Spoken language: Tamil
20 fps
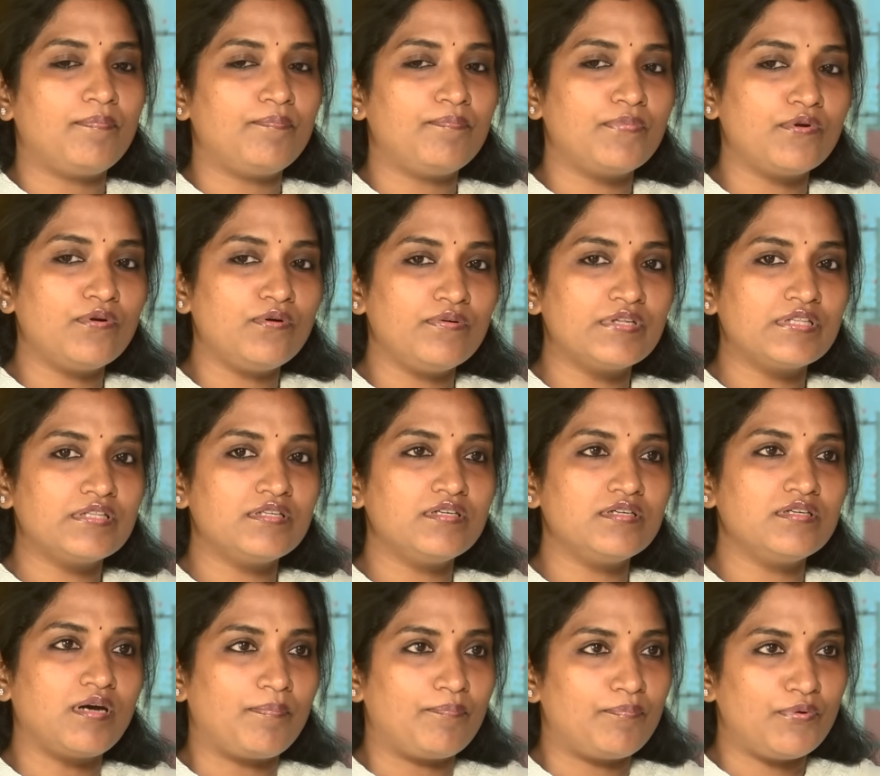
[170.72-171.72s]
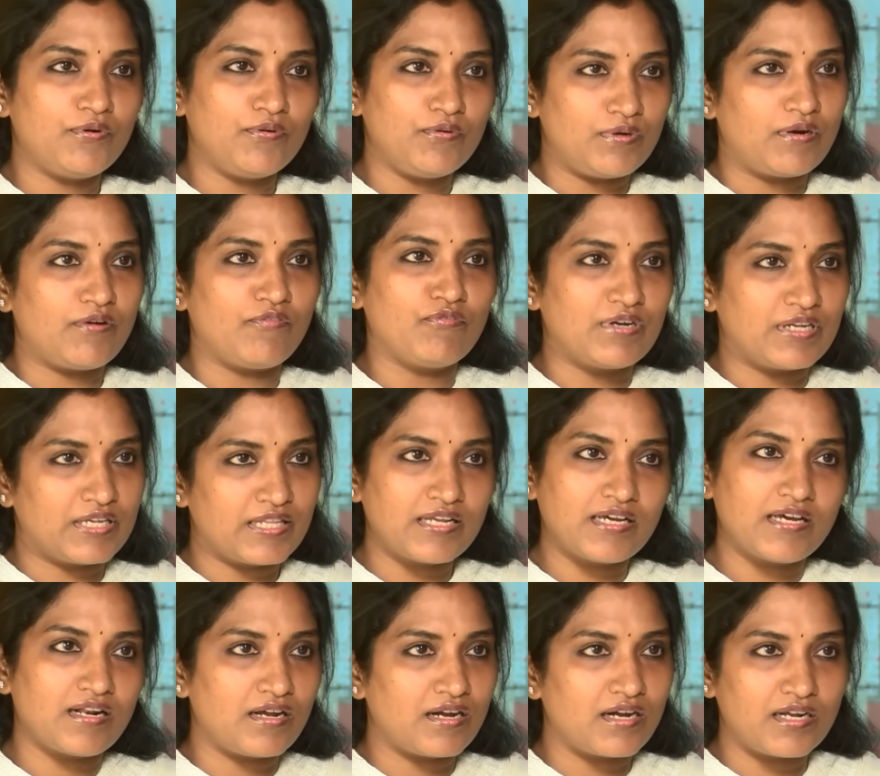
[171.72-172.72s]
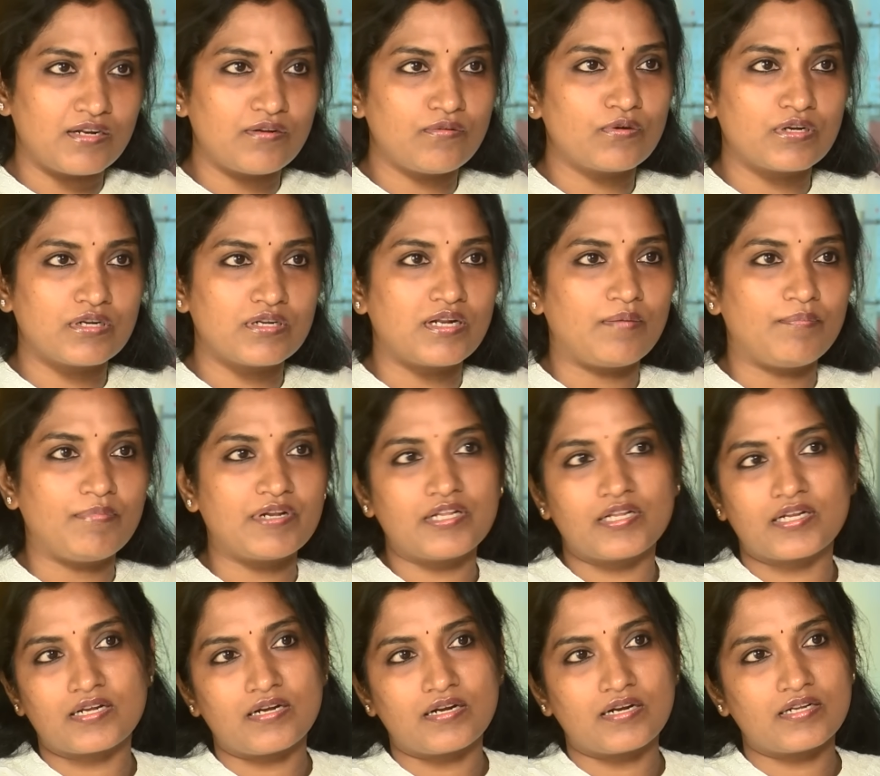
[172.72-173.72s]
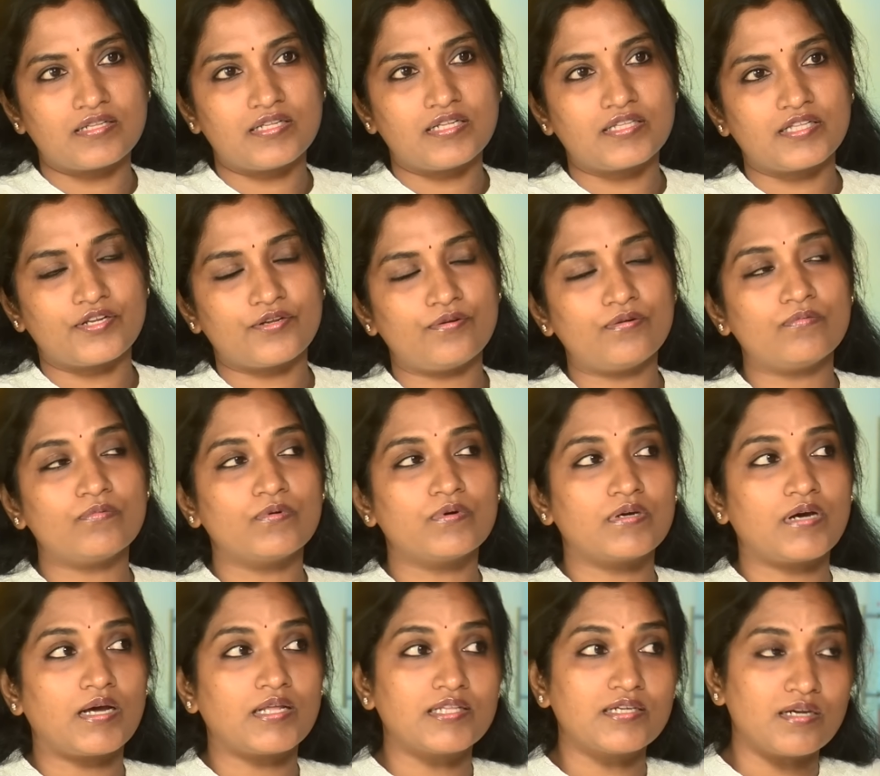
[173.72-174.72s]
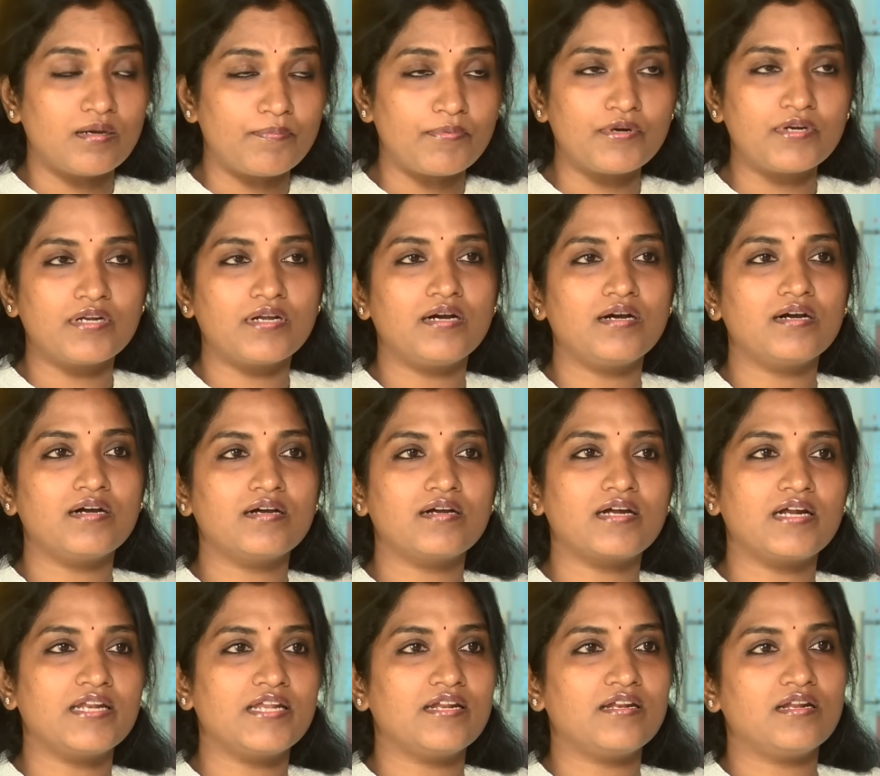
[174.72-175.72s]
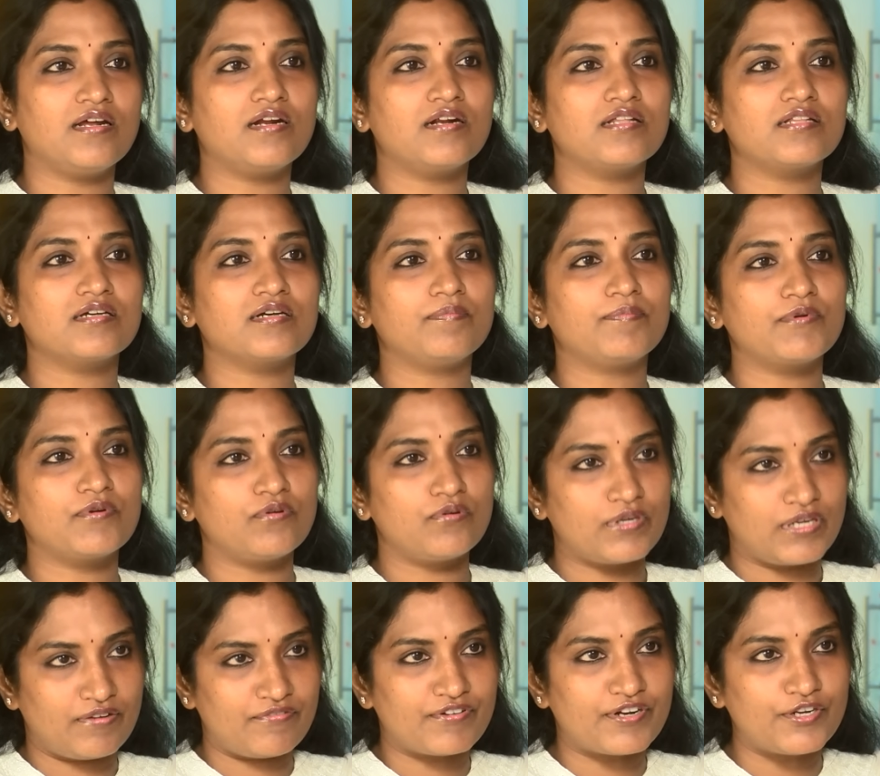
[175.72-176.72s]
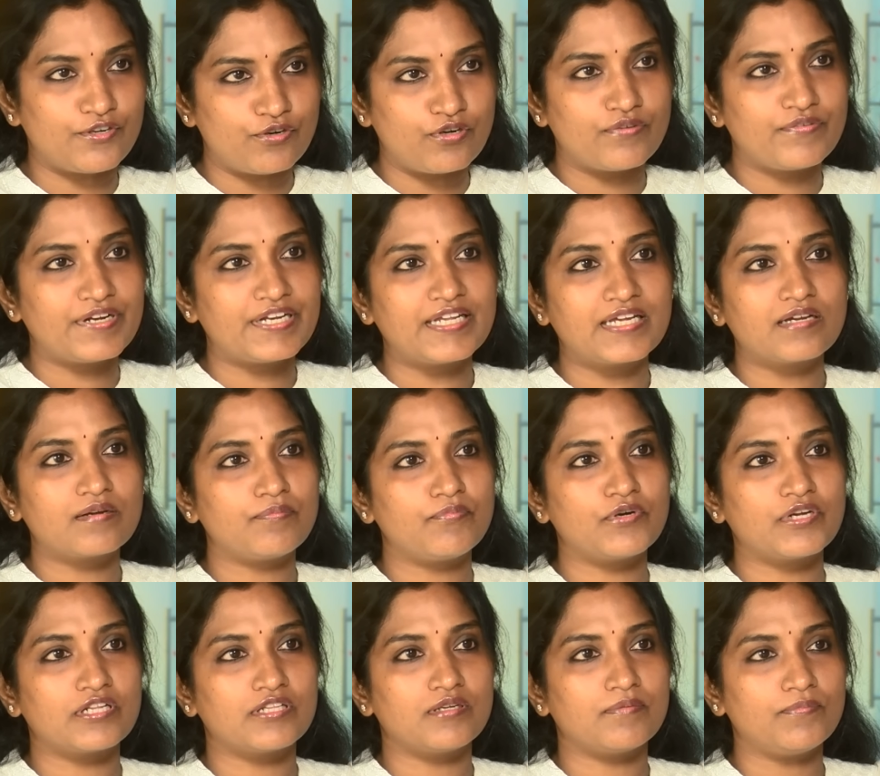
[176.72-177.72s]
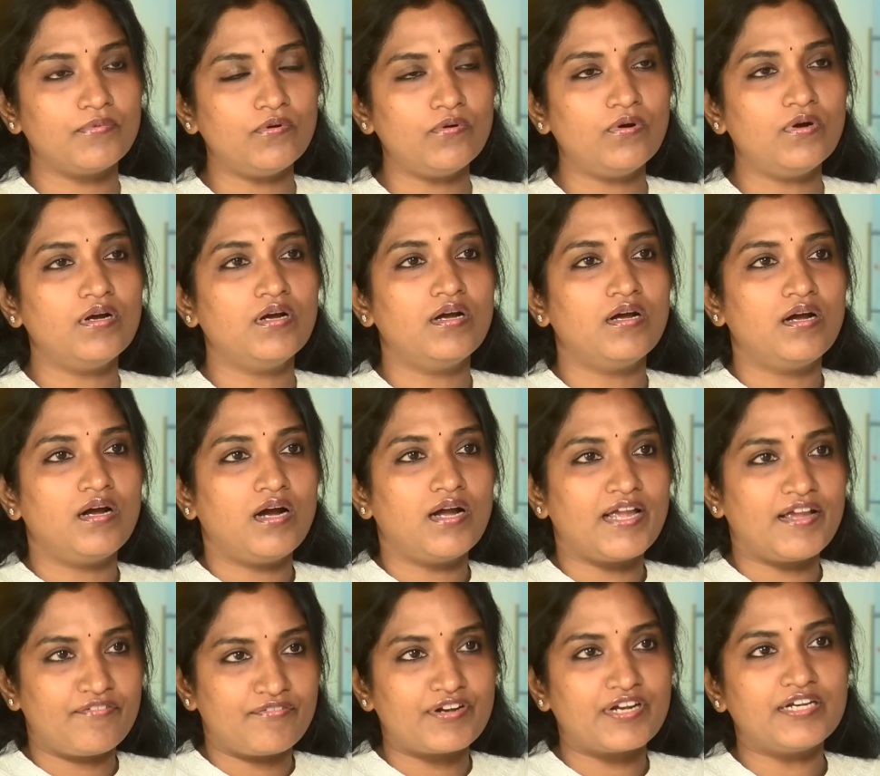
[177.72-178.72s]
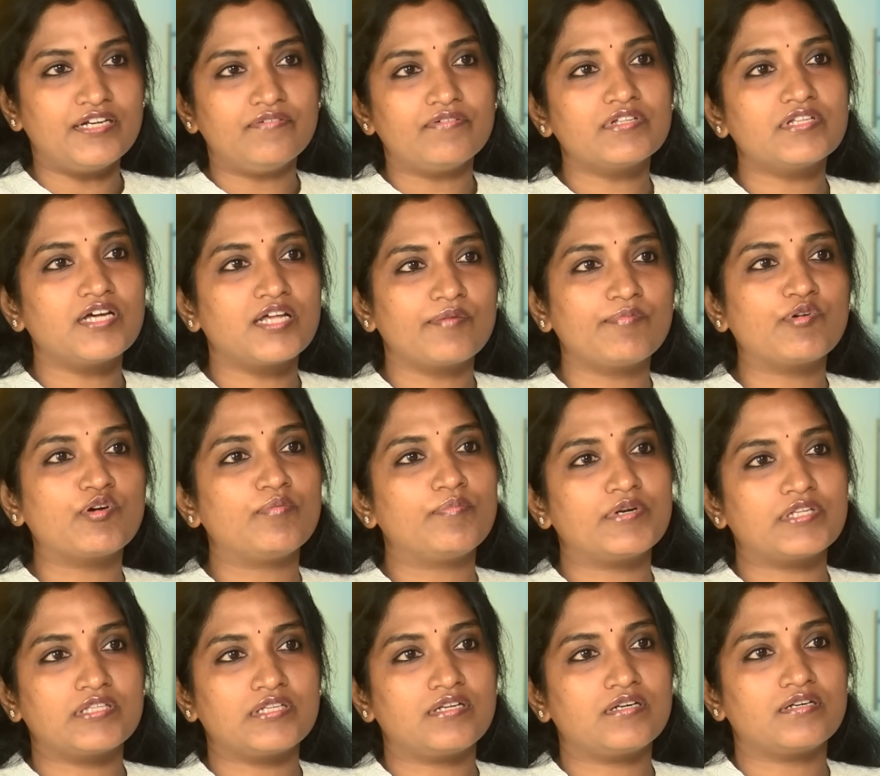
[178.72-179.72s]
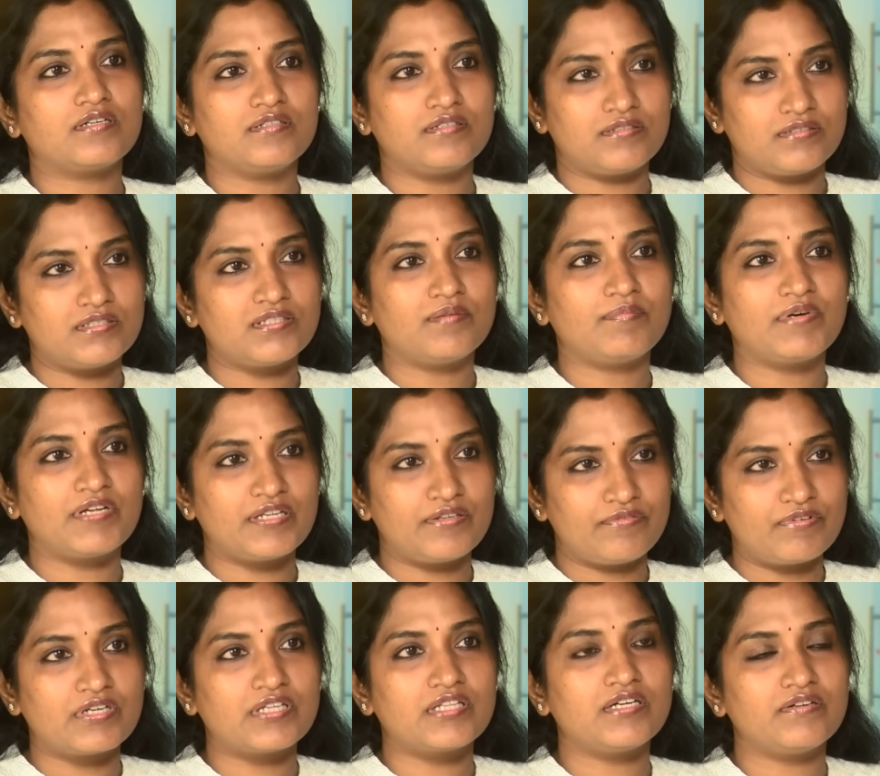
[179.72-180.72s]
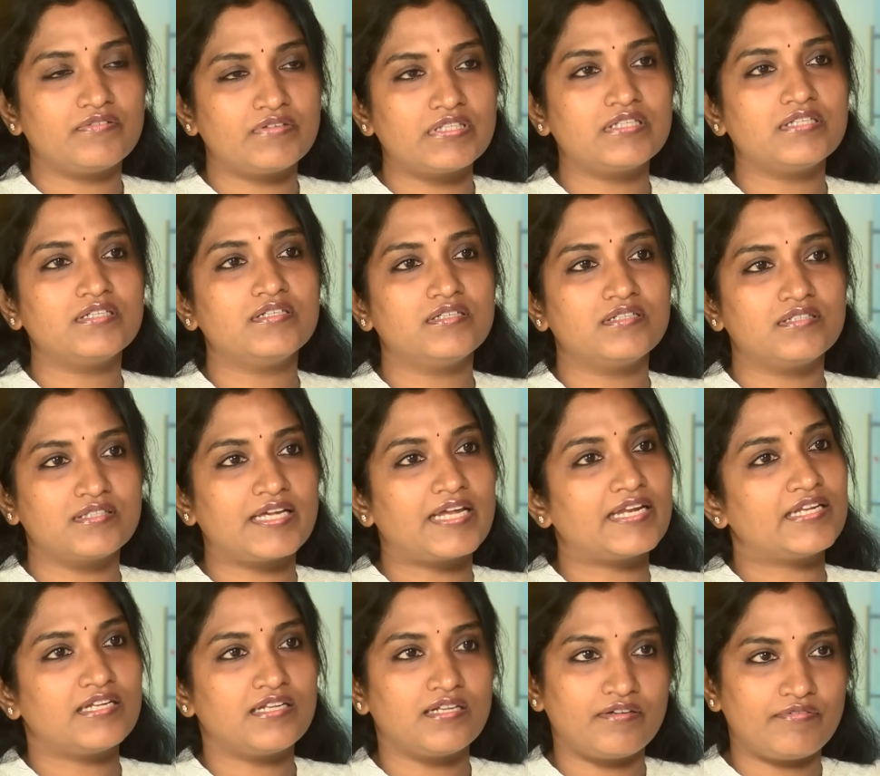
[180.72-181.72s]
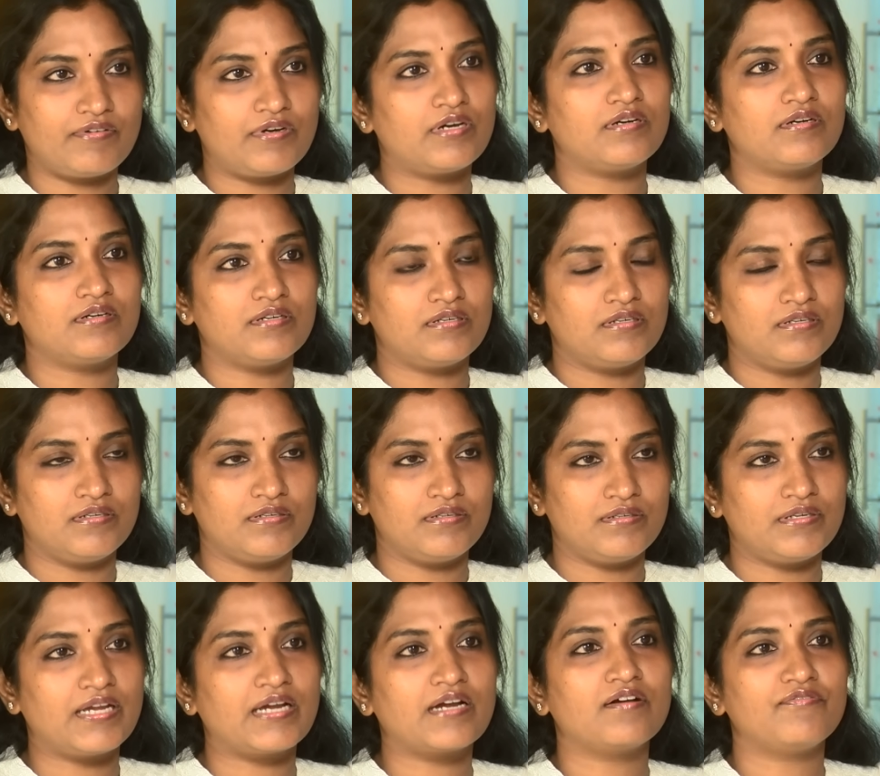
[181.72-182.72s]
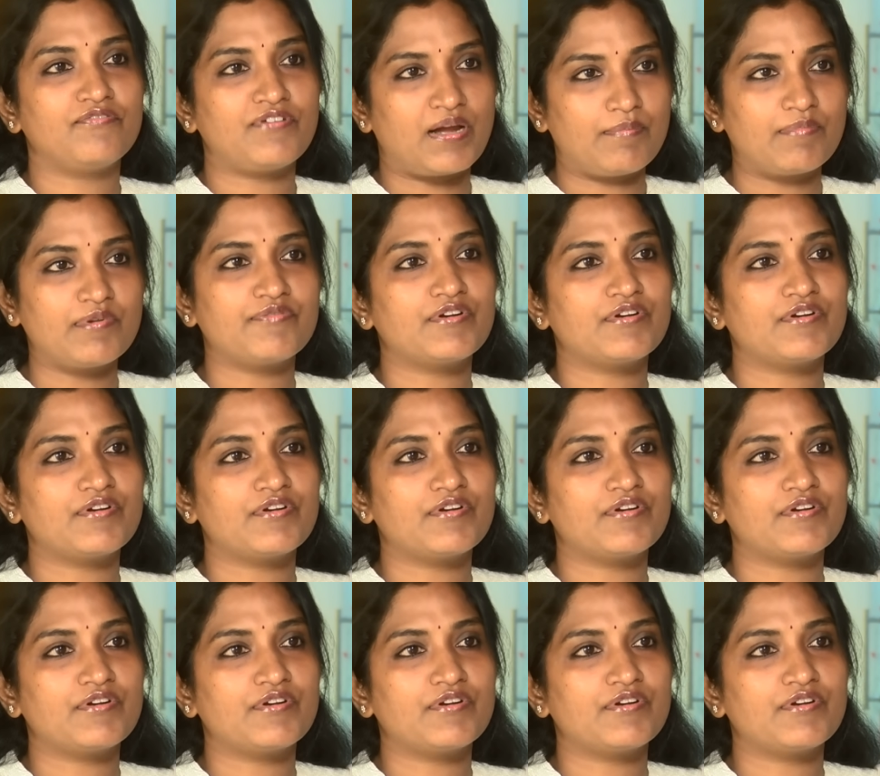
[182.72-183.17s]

அப்புறம் வந்து அப்போ அவங்க இருக்கிறாங்கன்னு ஒரு நபர் இருக்காங்கன்னு தான் தெரியும் அதுக்கப்புறம் நாங்கள் கல்யாணம் ஆனதுக்கப்புறம் என் ஃப்ரெண்டோட வெட்டிங்க்கு போயிருந்தப்போ என் ஃப்ரெண்டு வந்து அறிமுகப்படுத்துனாங்க இந்த மாதிரி இவங்க தான் வந்து தேனியில் எங்கள் ஃபேமிலி